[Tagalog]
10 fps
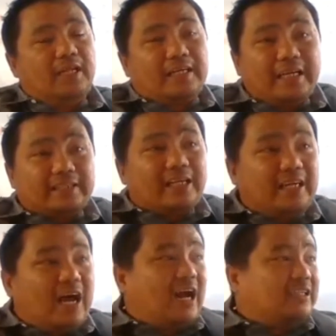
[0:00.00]

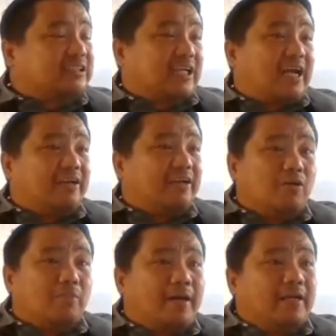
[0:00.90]
Nakita nila harsh
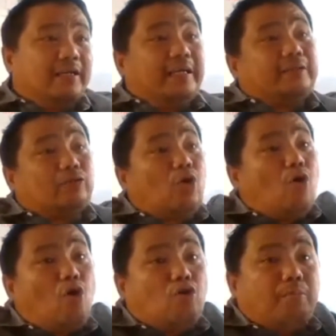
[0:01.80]
kayo nga naman,
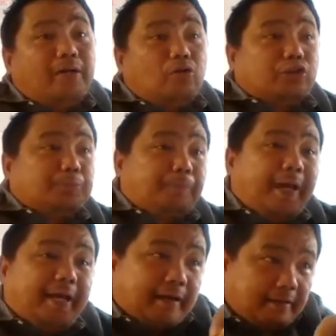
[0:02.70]
gituhog man og
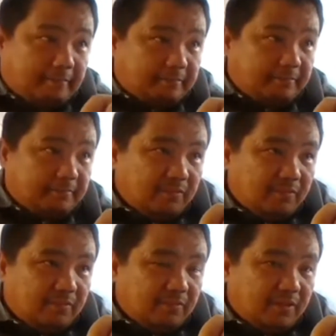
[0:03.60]
spear.
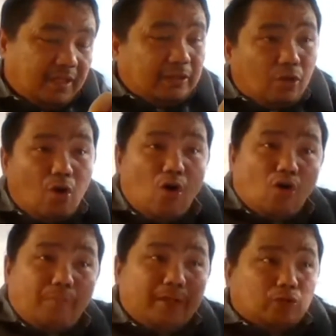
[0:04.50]

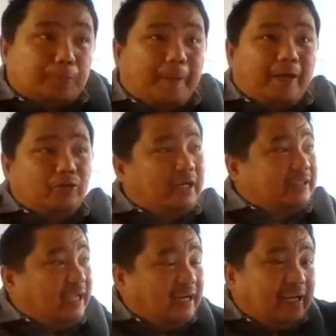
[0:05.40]
Gituhog man og spear. Unya
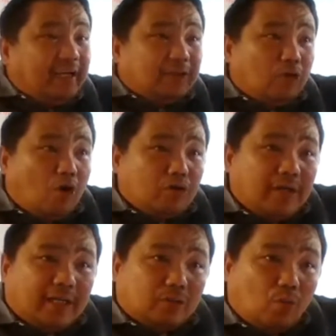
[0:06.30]
dili gituhog
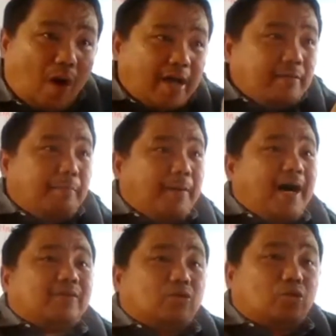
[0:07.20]
na tuwan
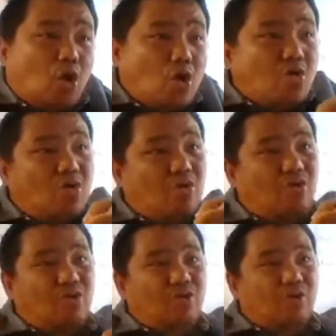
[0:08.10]
bato.
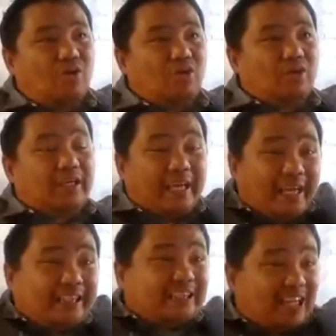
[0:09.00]

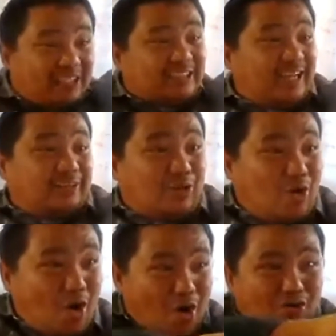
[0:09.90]
Giisa lang silang
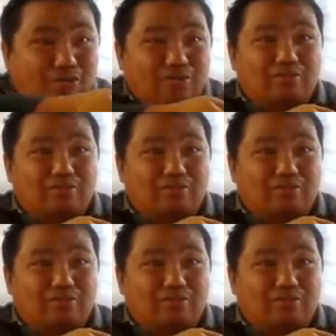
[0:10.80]
tuhog.